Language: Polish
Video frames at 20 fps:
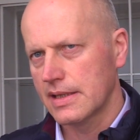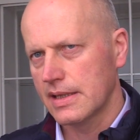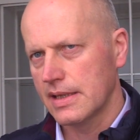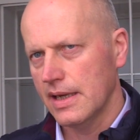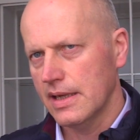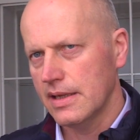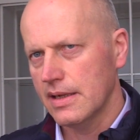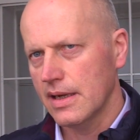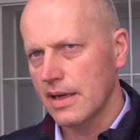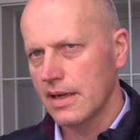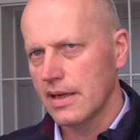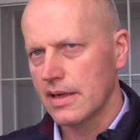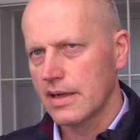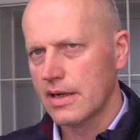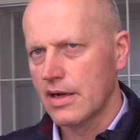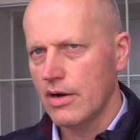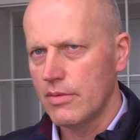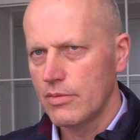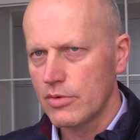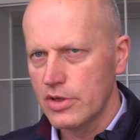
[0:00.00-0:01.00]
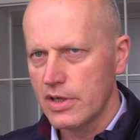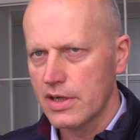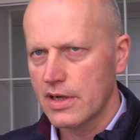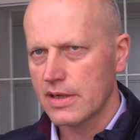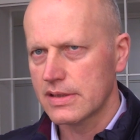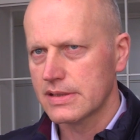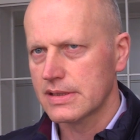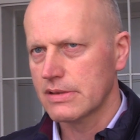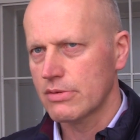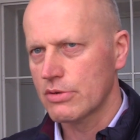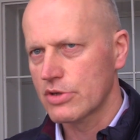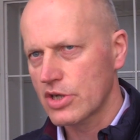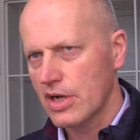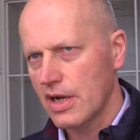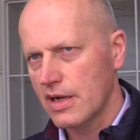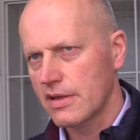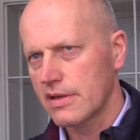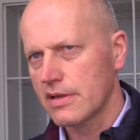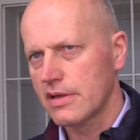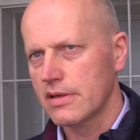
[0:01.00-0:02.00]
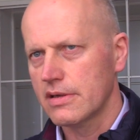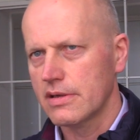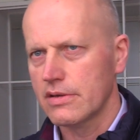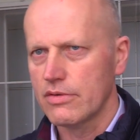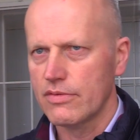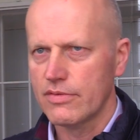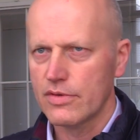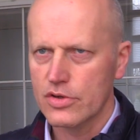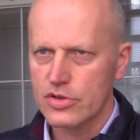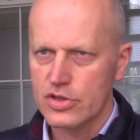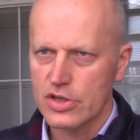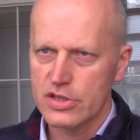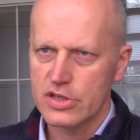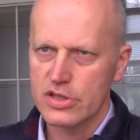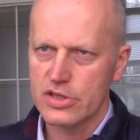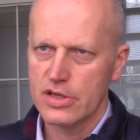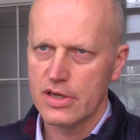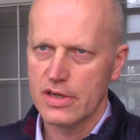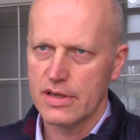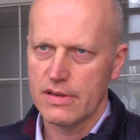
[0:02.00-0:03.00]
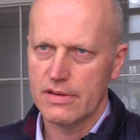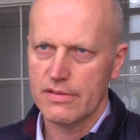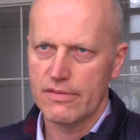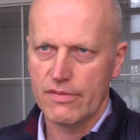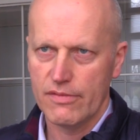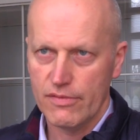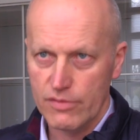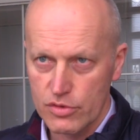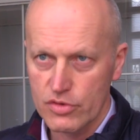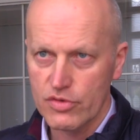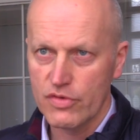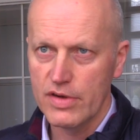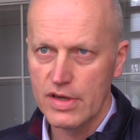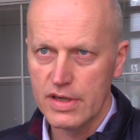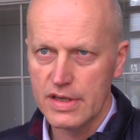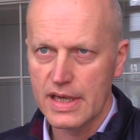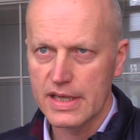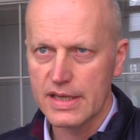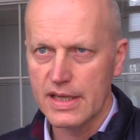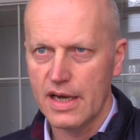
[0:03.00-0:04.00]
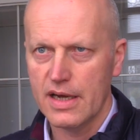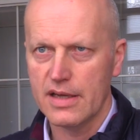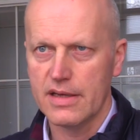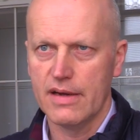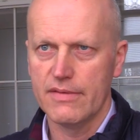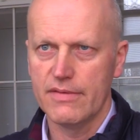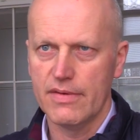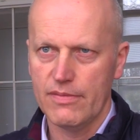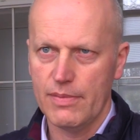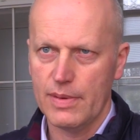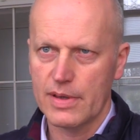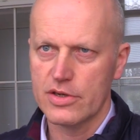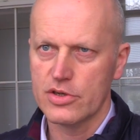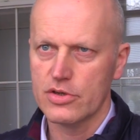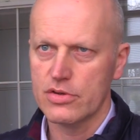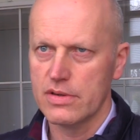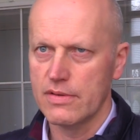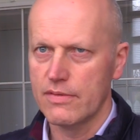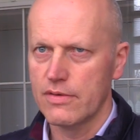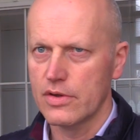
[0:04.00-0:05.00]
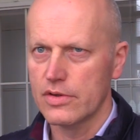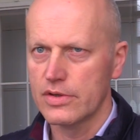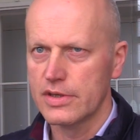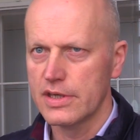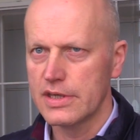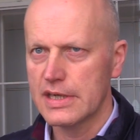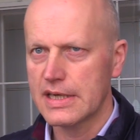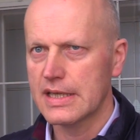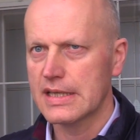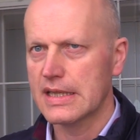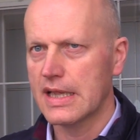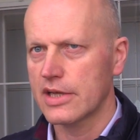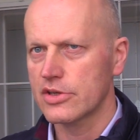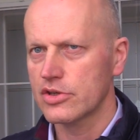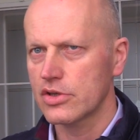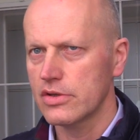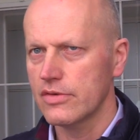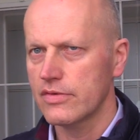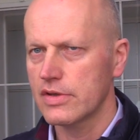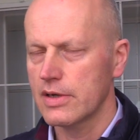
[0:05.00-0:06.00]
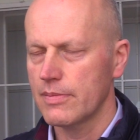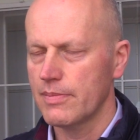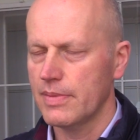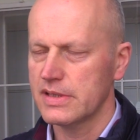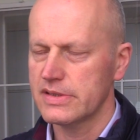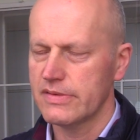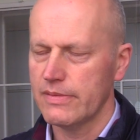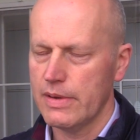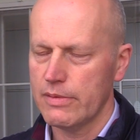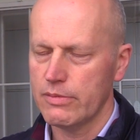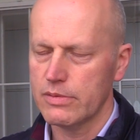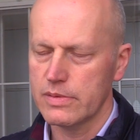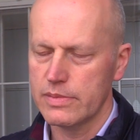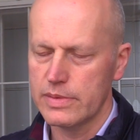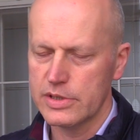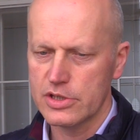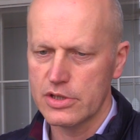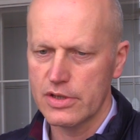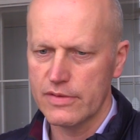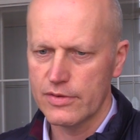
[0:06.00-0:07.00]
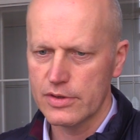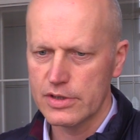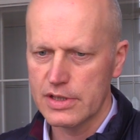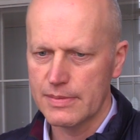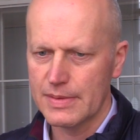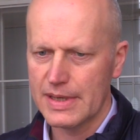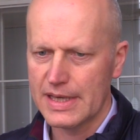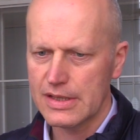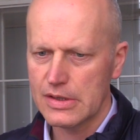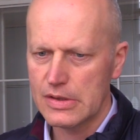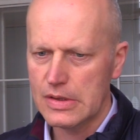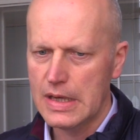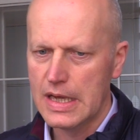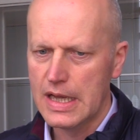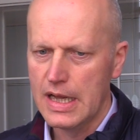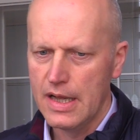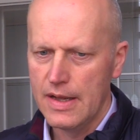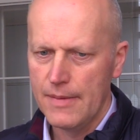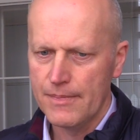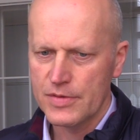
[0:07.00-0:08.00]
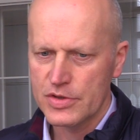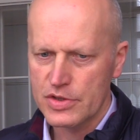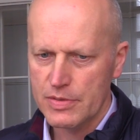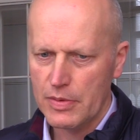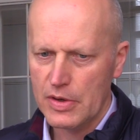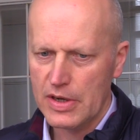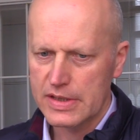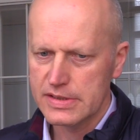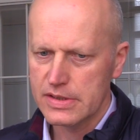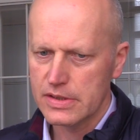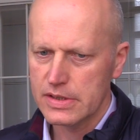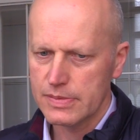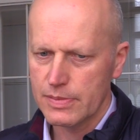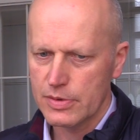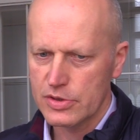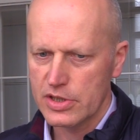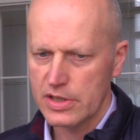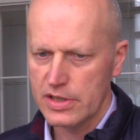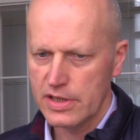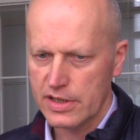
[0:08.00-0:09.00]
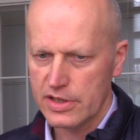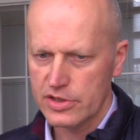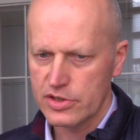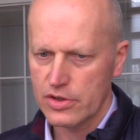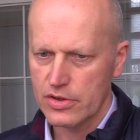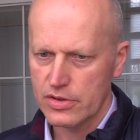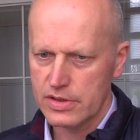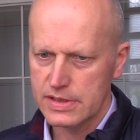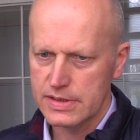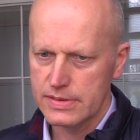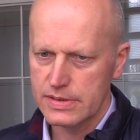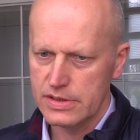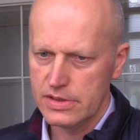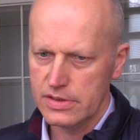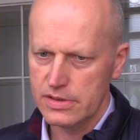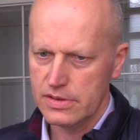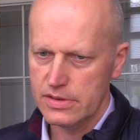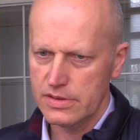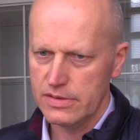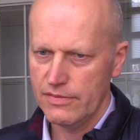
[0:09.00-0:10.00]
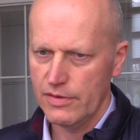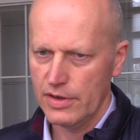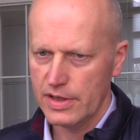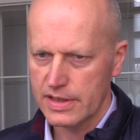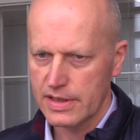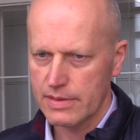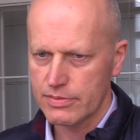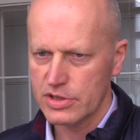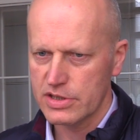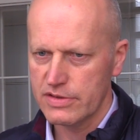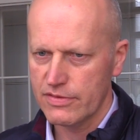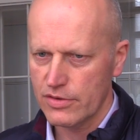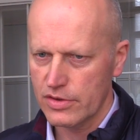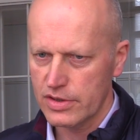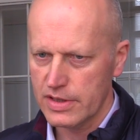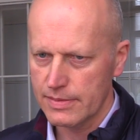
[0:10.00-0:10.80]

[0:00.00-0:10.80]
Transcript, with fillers: Ten e, komunikat słyszalny równocześnie już w chwili nadania w Paryżu i w Londynie dla rządów tych państw miał być dowodem na to, że Polacy rozpoczęli jakieś kroki wojenne przeciwko